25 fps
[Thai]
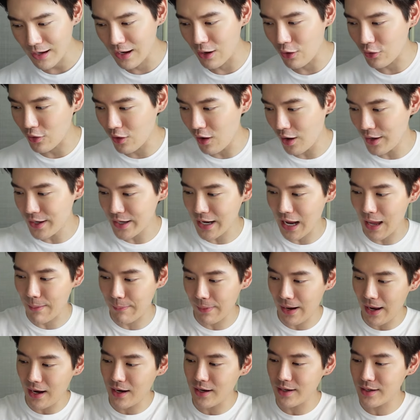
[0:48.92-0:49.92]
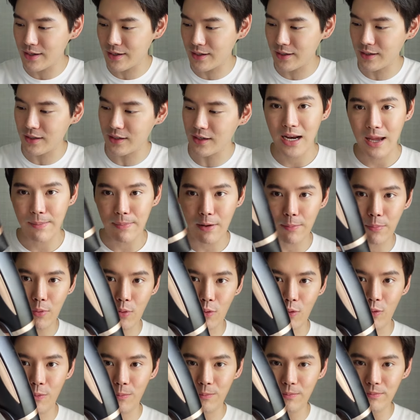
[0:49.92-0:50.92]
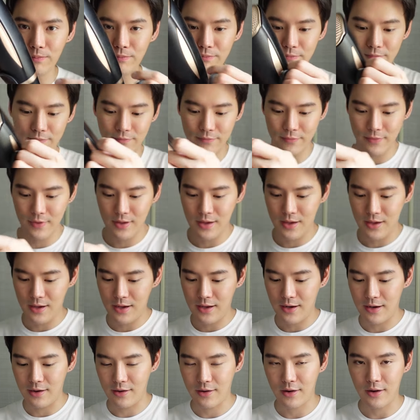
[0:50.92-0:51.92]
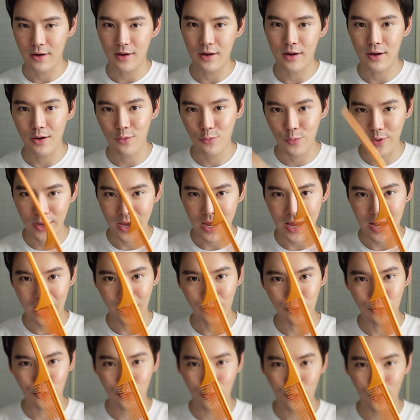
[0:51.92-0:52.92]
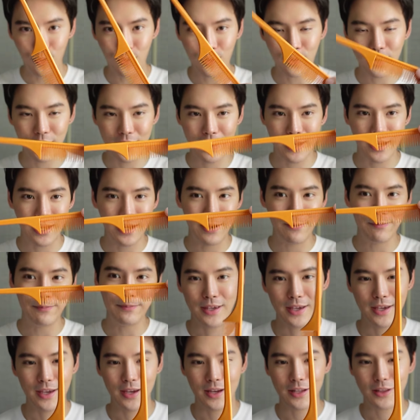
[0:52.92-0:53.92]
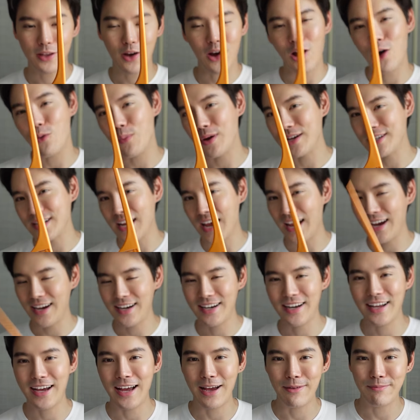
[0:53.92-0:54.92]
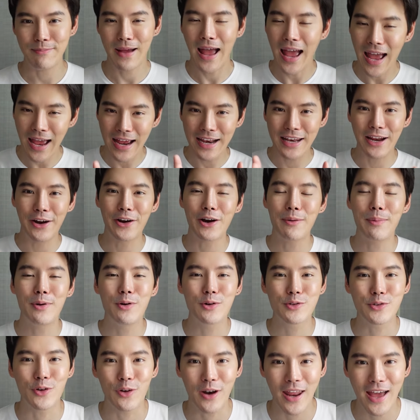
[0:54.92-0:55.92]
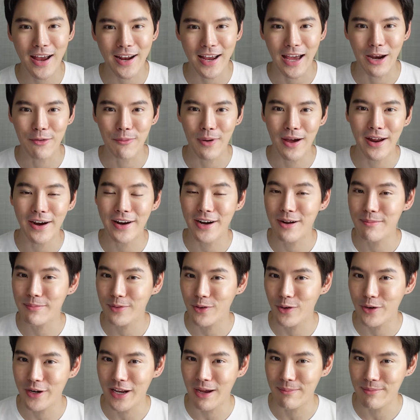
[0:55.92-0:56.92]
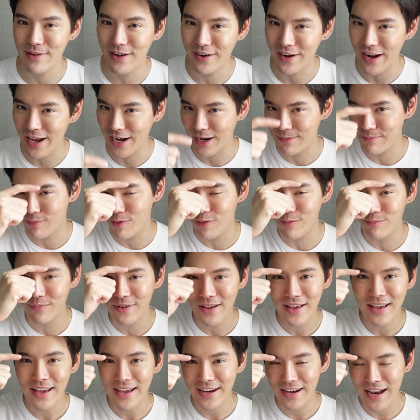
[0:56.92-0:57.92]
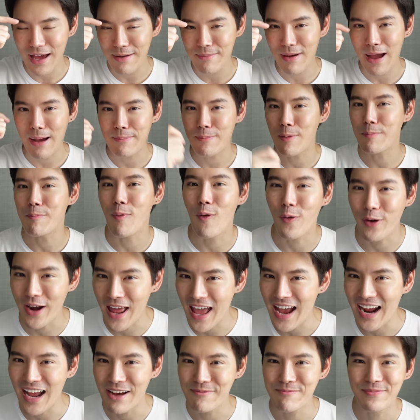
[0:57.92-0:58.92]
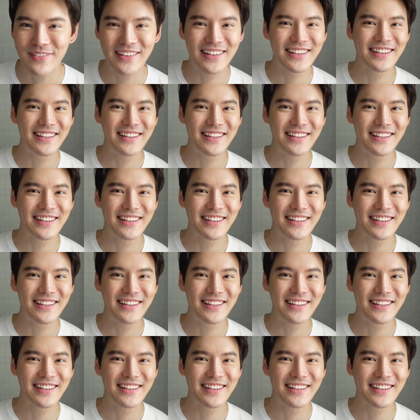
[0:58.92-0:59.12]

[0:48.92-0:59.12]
แล้วก็ที่ขาดไม่ได้เลยคือในประผมแล้วก็มีหางหนูนะครับที่ต้องเอาไปใช้นะครับอ่ะเดี๋ยวเราไปดูทรงแรกกันว่าเริ่มต้นทำอย่างไรกับผม หน้าม้าปกปกหน้าครับ